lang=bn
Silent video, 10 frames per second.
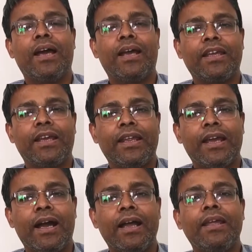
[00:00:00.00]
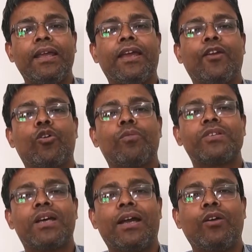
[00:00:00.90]
হিয়ারিং এরিয়া এরকম
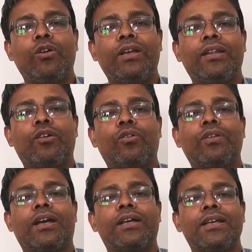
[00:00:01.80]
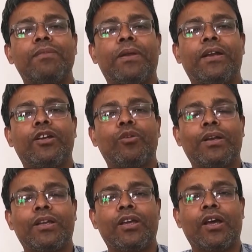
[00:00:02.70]
জায়গায় হইলে তখন দেখা যায় ব্রেন
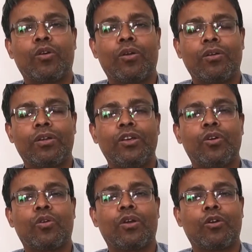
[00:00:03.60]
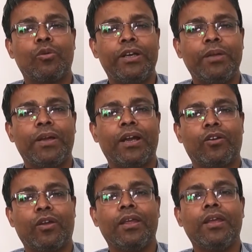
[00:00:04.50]
টিউমার কিয়ার কিওর করা খুবই
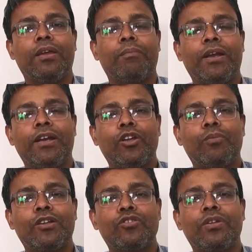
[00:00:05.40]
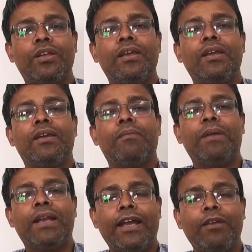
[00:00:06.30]
ডিফিকাল্ট হয় ব্রেন টিউমার যদি
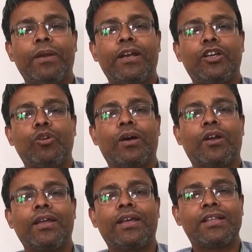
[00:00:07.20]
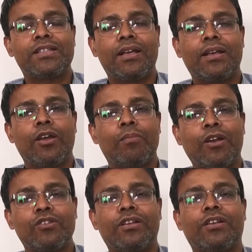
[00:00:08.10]
বিনাইন ব্রেন টিউমার হয় ক্যান্সার নয়
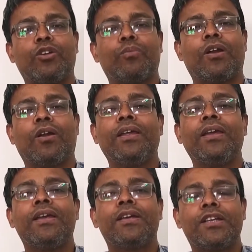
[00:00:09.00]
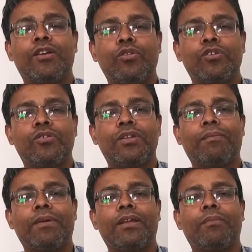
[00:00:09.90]
ভালো জাতের টিউমার হয় সেগুলো
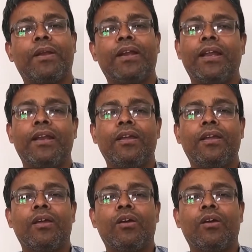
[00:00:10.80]
যদি আমাদের ব্রেনের